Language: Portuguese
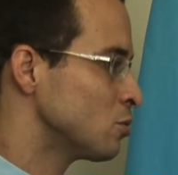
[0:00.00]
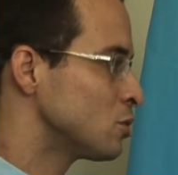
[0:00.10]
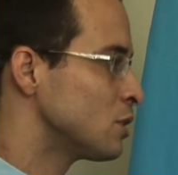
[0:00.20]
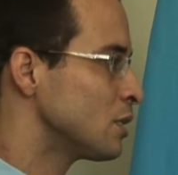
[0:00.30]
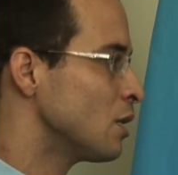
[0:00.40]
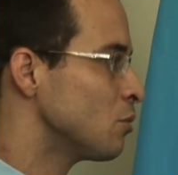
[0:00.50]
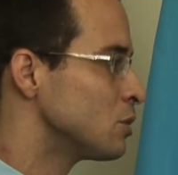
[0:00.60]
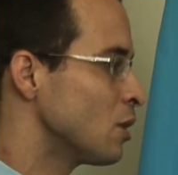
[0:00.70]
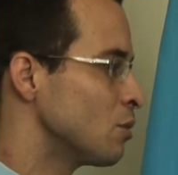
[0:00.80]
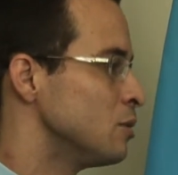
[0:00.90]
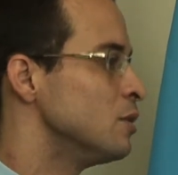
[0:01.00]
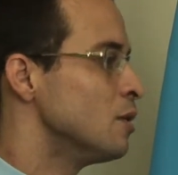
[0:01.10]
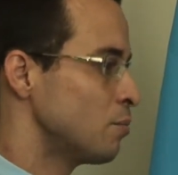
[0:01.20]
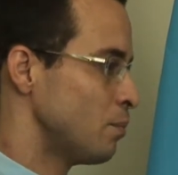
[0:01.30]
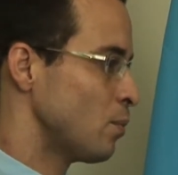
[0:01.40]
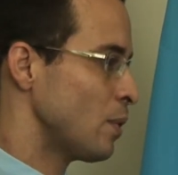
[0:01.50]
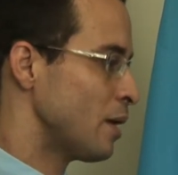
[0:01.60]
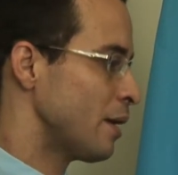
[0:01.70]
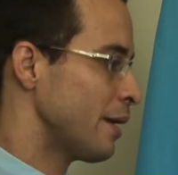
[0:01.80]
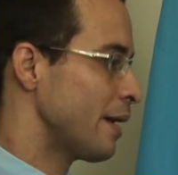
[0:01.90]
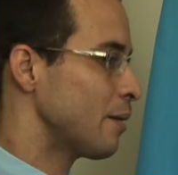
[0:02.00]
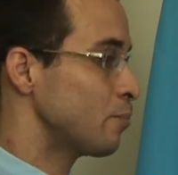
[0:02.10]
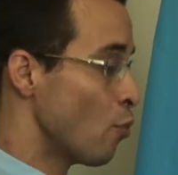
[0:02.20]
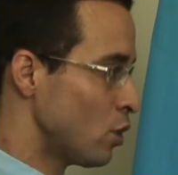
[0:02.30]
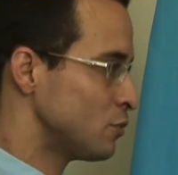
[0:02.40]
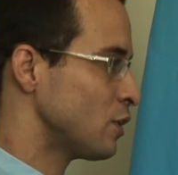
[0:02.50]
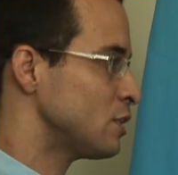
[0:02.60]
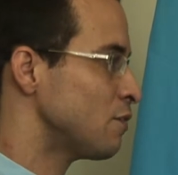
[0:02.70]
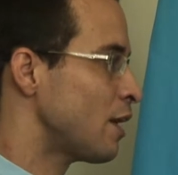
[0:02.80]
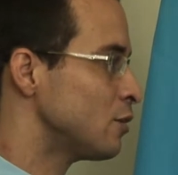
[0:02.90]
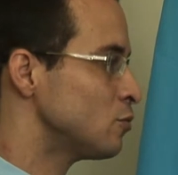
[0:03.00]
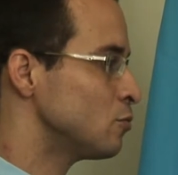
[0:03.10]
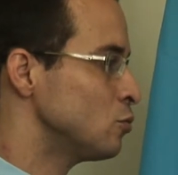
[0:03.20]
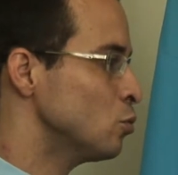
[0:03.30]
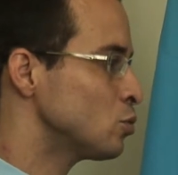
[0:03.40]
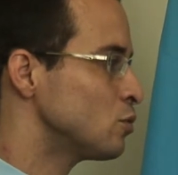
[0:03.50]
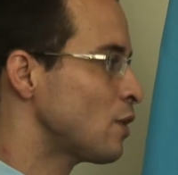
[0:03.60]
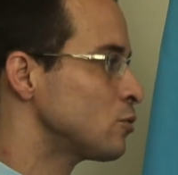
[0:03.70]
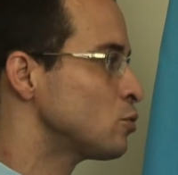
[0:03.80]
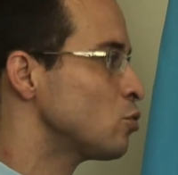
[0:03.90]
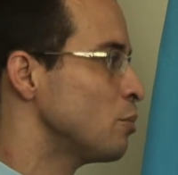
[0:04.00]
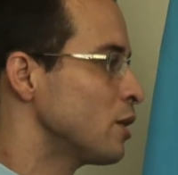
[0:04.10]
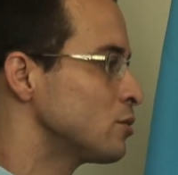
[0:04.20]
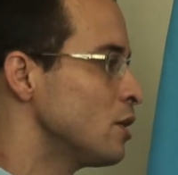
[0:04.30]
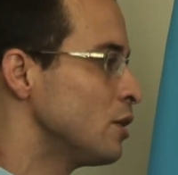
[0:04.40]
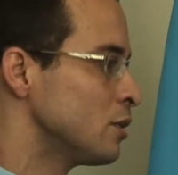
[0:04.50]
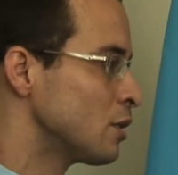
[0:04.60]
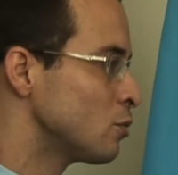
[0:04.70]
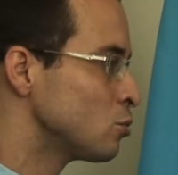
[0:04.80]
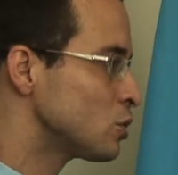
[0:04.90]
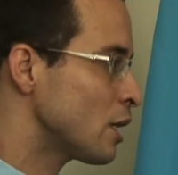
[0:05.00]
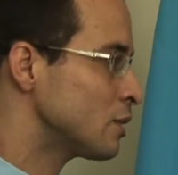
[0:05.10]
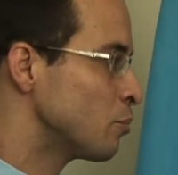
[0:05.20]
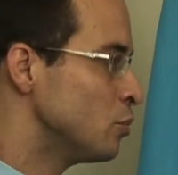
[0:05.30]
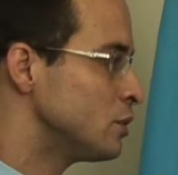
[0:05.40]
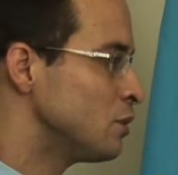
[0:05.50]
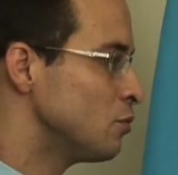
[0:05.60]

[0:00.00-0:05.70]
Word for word: O cidadão, então, ele é, pode fazer vários, uso de vários instrumentos, entrando no site da Polícia